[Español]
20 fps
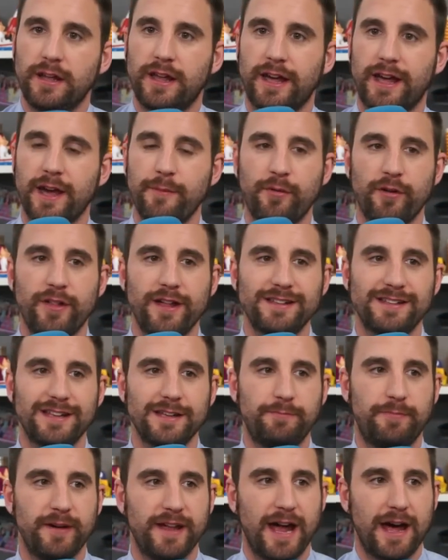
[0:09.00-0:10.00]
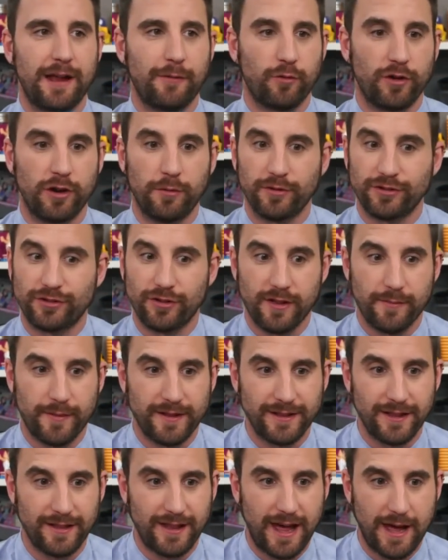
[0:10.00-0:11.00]
¿Qué, podéis esperar? Bueno, pues esto
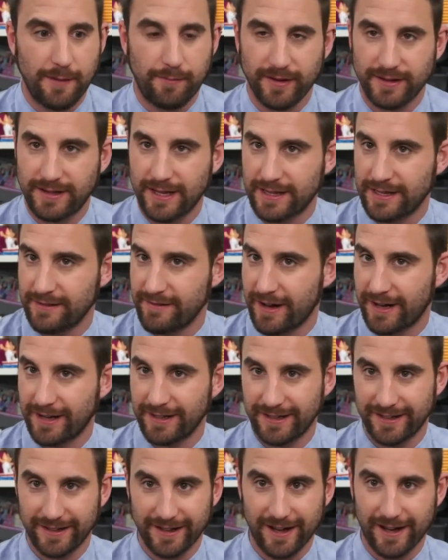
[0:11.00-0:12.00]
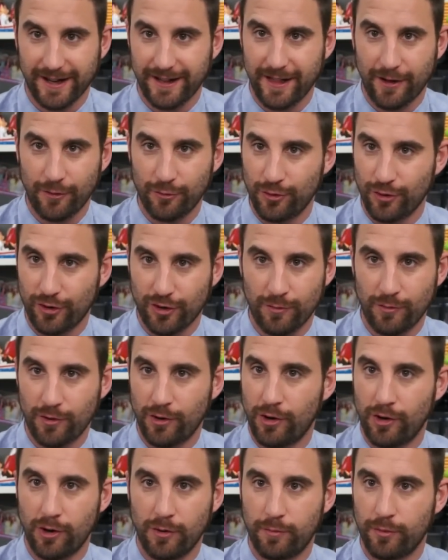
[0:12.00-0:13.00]
depende de las expectativas que tenga cada uno
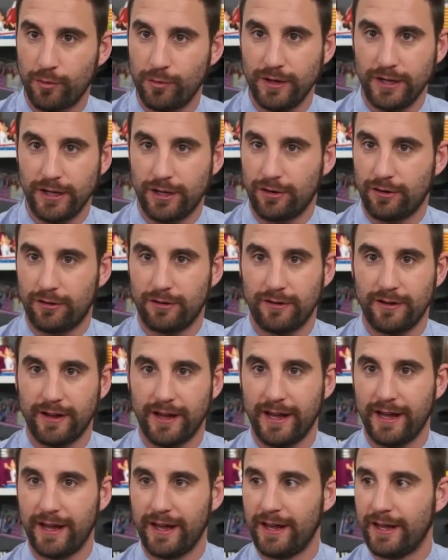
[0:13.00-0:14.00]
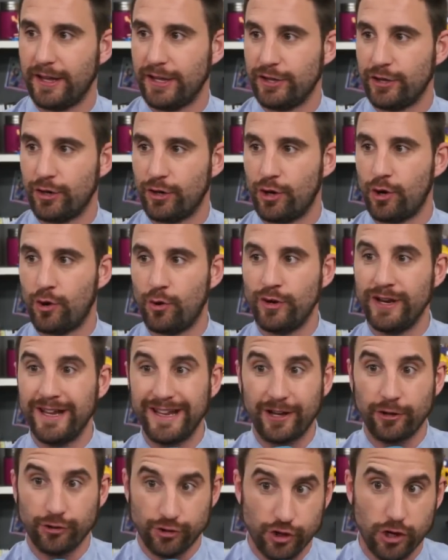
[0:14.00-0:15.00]
como público. Eh, yo, lo
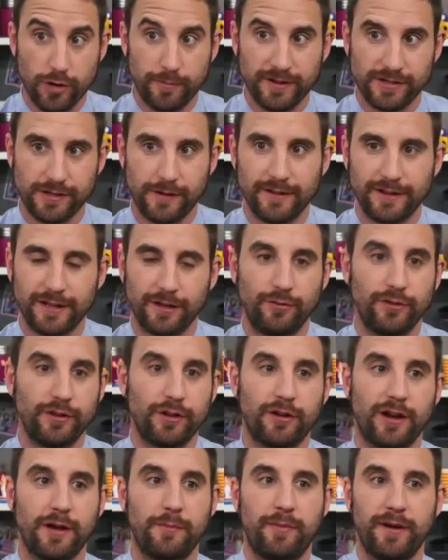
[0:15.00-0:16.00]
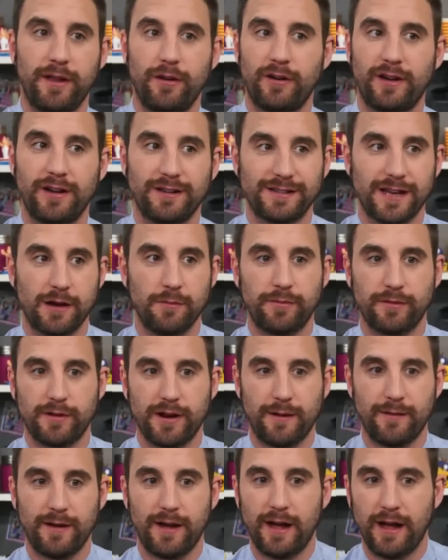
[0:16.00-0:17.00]
yo personalmente lo único que espero es que sea un
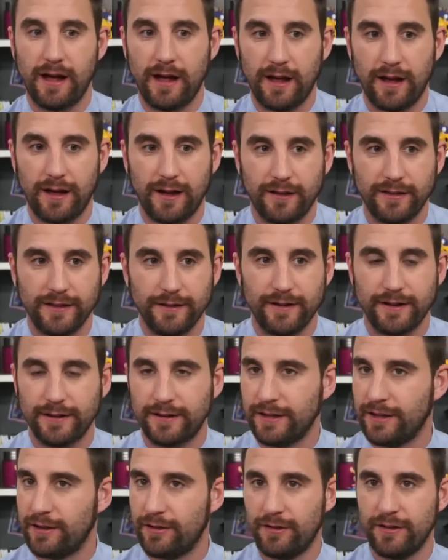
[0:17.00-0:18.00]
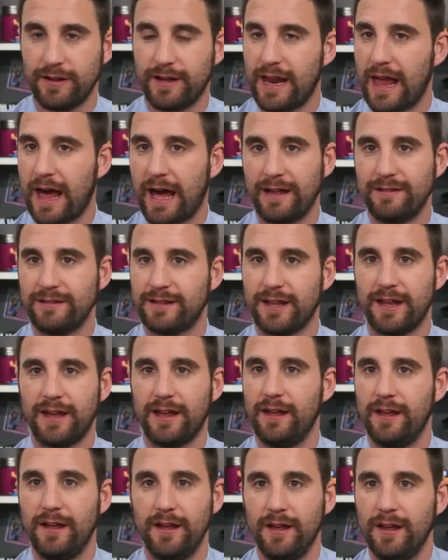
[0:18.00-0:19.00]
programa divertido y que la
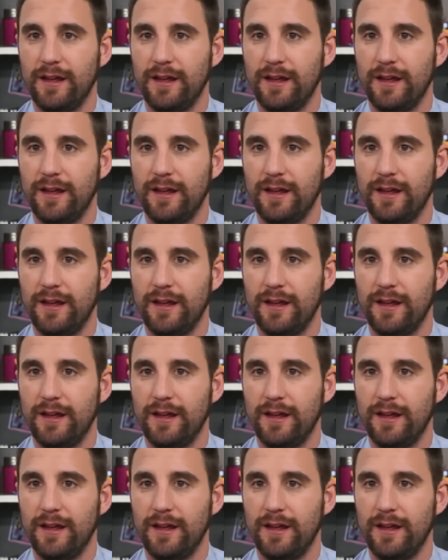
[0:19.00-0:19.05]
gente,